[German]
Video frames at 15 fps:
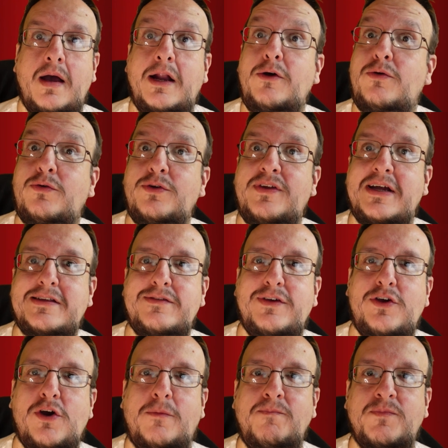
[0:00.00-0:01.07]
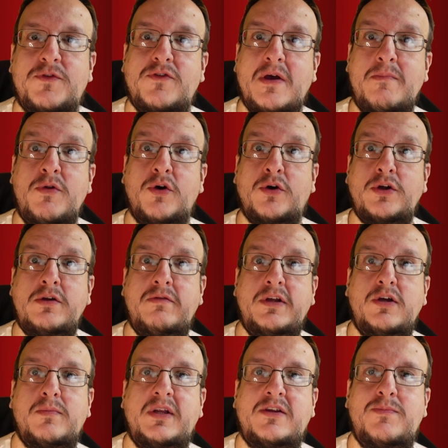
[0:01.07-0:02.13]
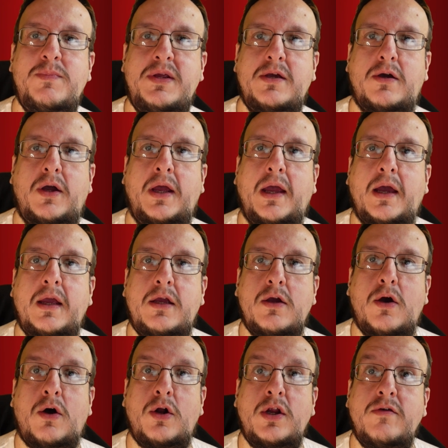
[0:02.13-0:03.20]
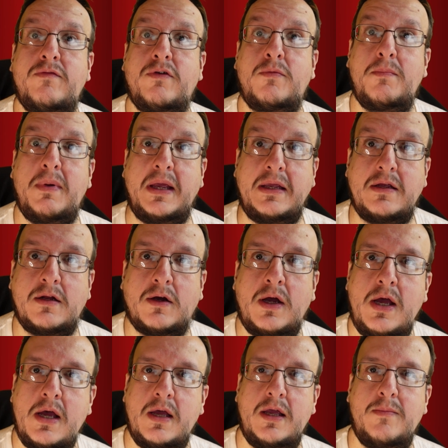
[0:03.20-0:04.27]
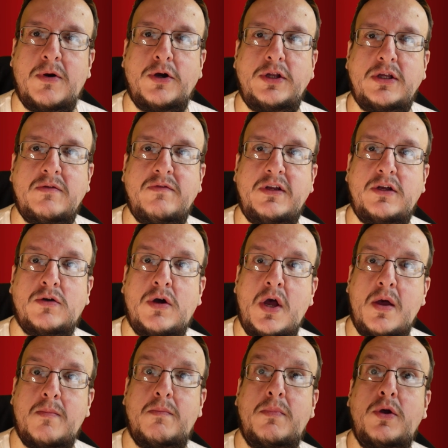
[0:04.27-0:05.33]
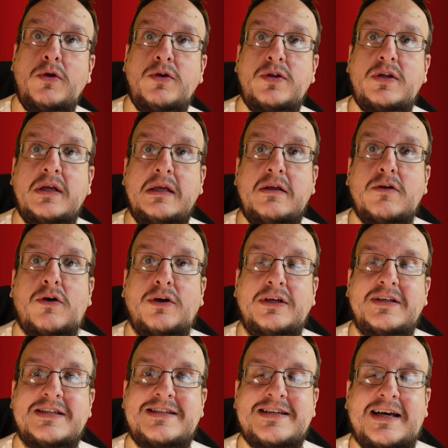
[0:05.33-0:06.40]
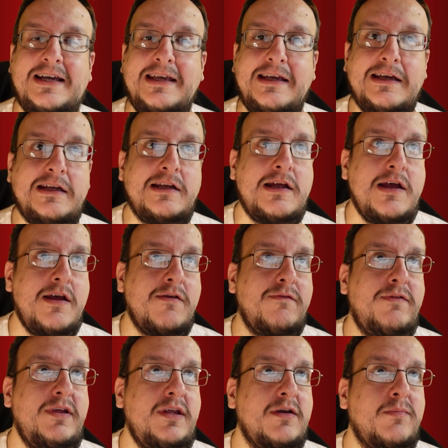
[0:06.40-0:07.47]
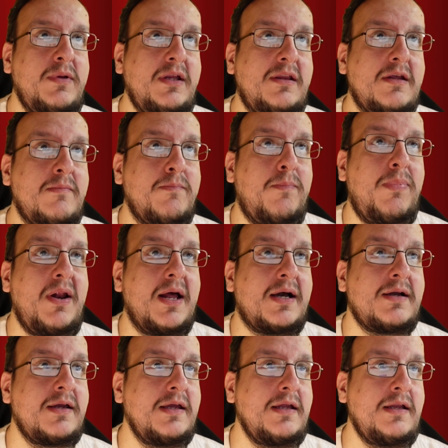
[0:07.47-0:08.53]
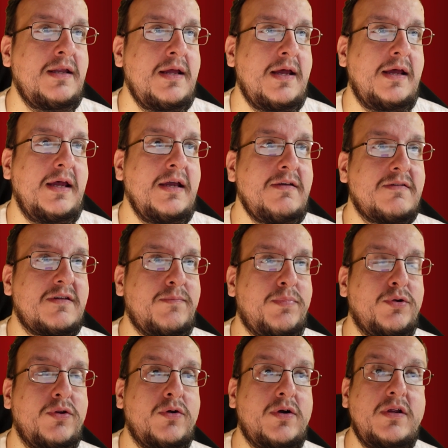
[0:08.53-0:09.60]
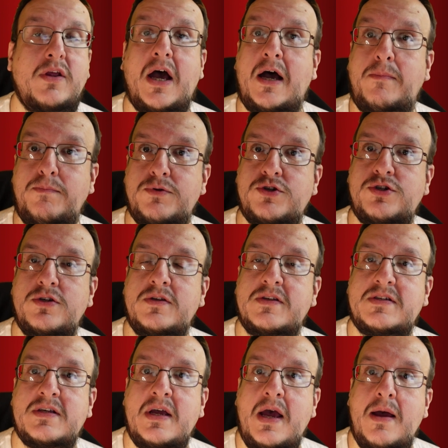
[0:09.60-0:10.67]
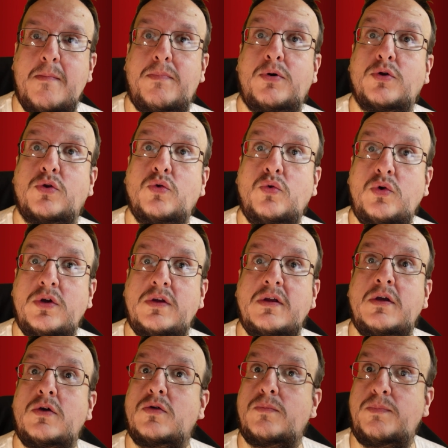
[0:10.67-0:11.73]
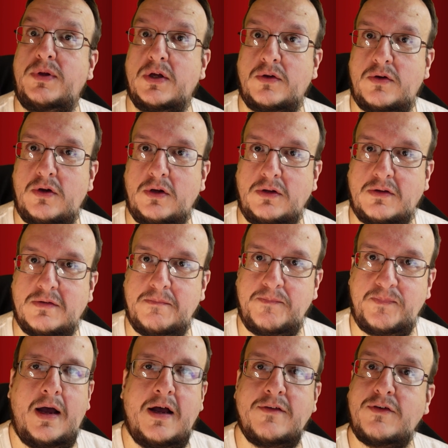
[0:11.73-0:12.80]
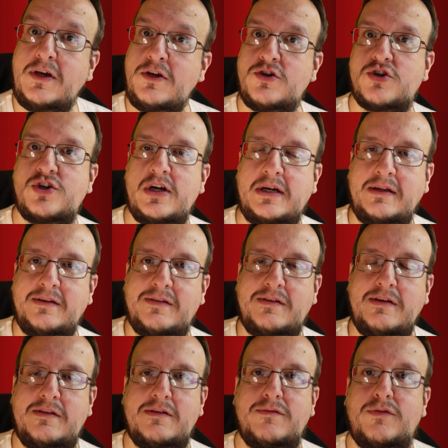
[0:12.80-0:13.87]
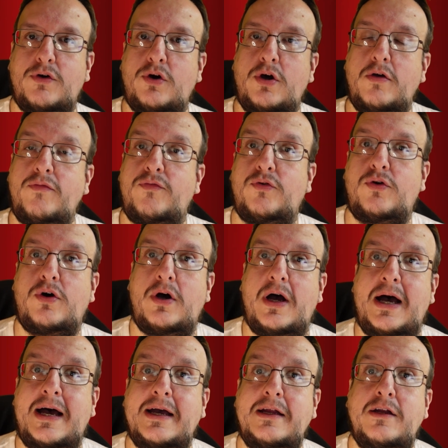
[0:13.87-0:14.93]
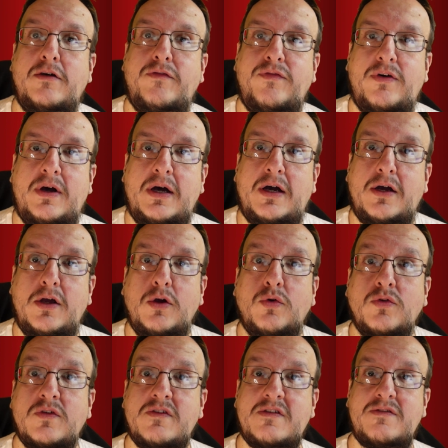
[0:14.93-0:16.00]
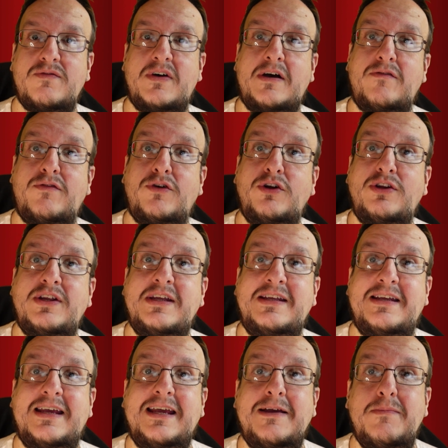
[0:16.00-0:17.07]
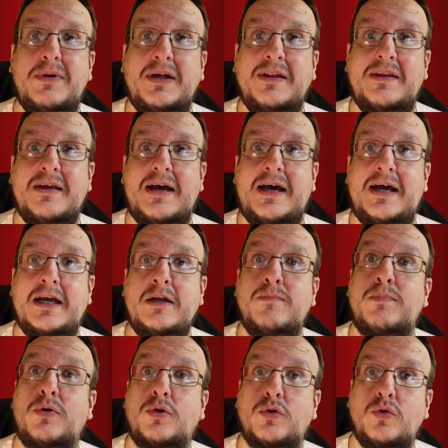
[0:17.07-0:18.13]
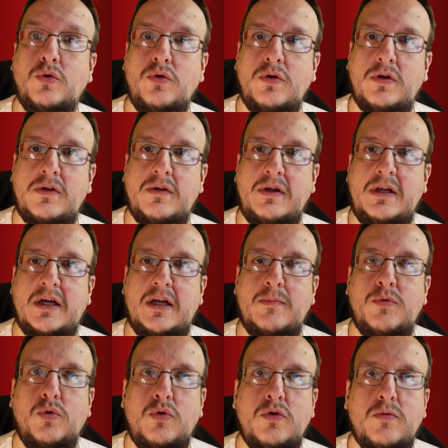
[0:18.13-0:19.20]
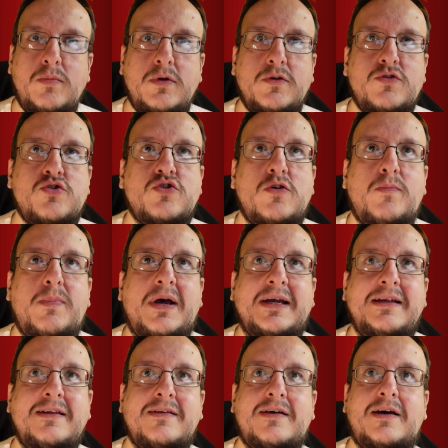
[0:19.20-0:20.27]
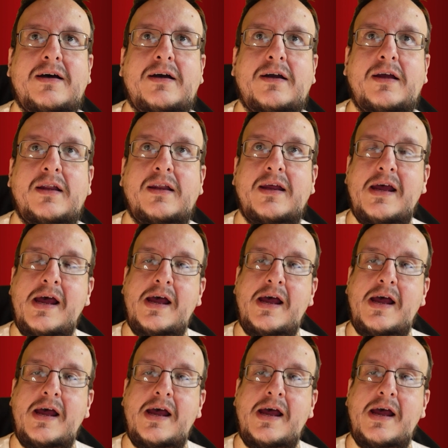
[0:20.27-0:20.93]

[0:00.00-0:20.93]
Hallo und herzlich willkommen zu einem neuen Video mit mir, Eric Oliver Mechler. Im heutigen Video möchte ich euch zeigen, wie ihr mit dem Plugin Extra Product Options Produkte kopieren könnt. Also ich stand diese Woche vor einer Frage und zwar wollte jemand ein Produkt in einem WooCommerce Shop eintragen,